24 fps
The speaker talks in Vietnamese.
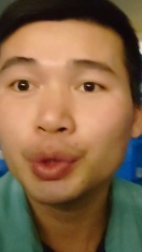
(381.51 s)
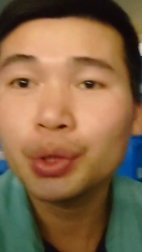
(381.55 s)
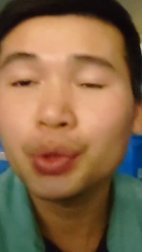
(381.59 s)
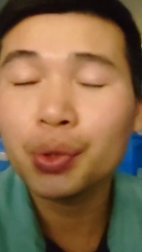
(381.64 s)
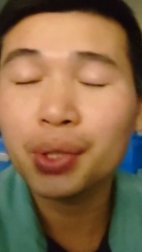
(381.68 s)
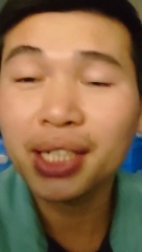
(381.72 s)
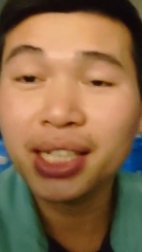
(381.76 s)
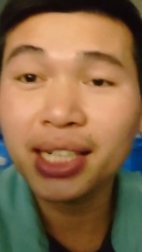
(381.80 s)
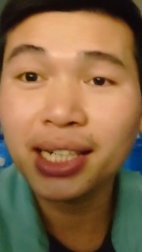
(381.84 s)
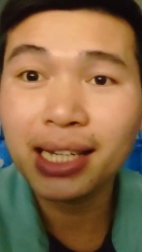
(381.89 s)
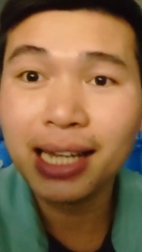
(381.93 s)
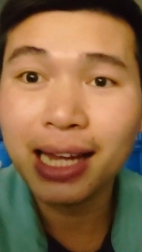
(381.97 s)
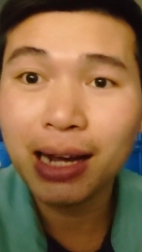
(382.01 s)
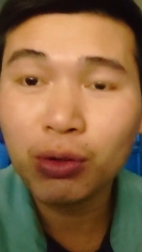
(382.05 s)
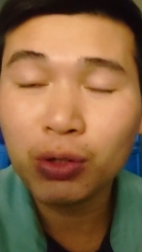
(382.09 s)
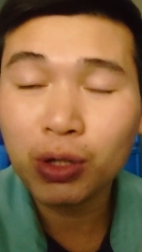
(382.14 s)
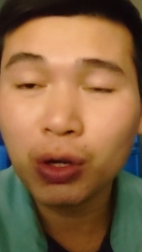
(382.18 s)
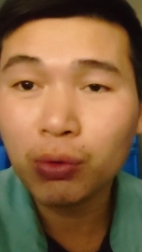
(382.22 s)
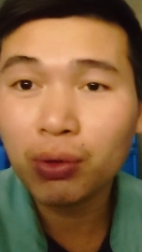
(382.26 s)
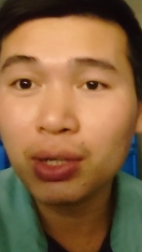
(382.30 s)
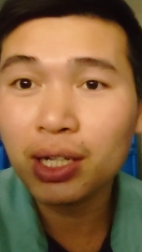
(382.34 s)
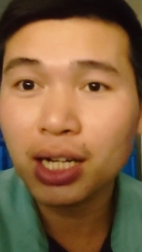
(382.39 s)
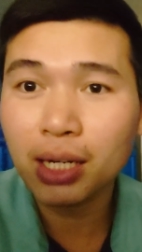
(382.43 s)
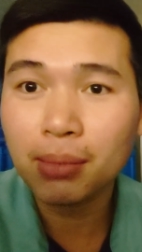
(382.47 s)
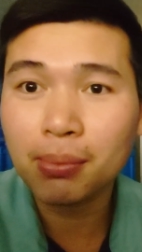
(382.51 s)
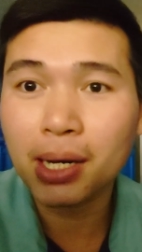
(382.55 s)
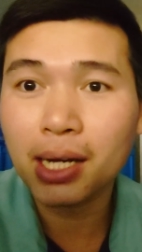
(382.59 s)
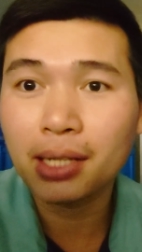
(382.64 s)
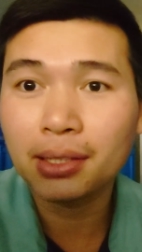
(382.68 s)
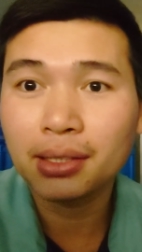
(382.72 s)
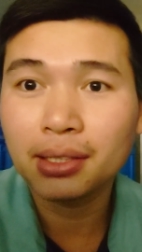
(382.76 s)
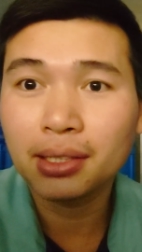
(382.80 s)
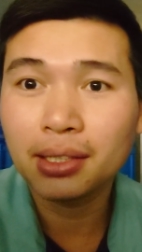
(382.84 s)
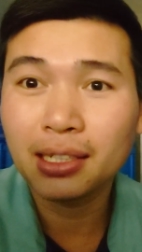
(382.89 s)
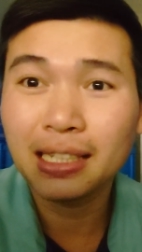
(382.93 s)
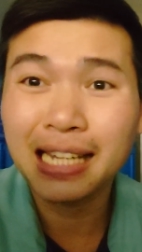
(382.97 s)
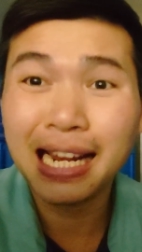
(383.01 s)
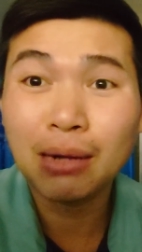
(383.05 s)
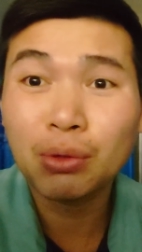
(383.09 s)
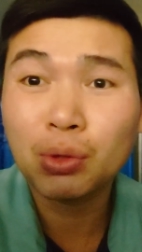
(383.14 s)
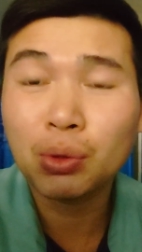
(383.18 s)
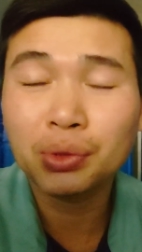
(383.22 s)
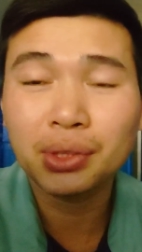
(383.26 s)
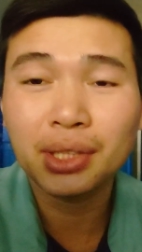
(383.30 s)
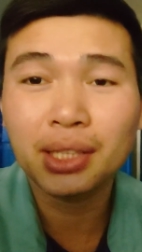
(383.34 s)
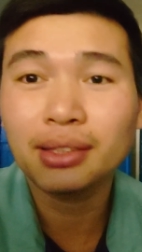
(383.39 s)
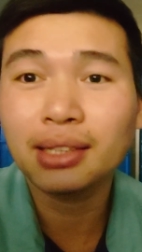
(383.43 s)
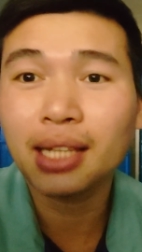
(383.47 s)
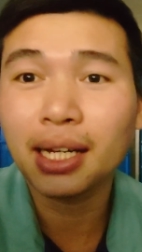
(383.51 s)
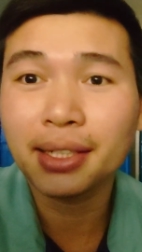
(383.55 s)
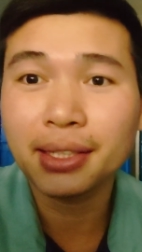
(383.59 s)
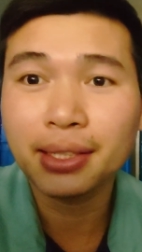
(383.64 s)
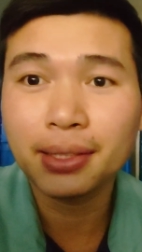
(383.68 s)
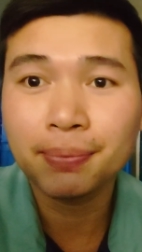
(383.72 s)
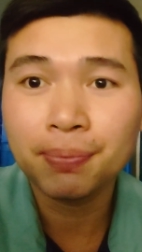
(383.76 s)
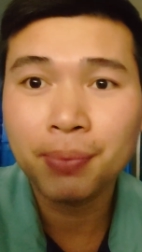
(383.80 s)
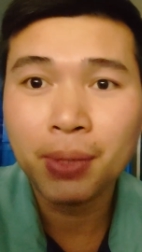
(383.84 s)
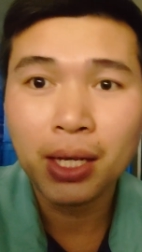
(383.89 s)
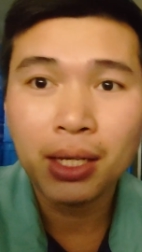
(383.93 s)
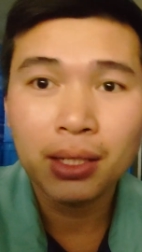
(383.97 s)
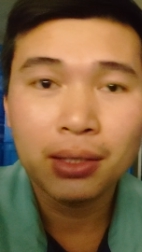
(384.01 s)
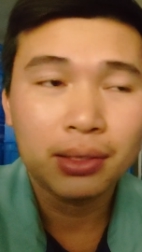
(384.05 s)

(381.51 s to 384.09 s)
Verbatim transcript: duy của người lao động á các bạn lao động chân tay á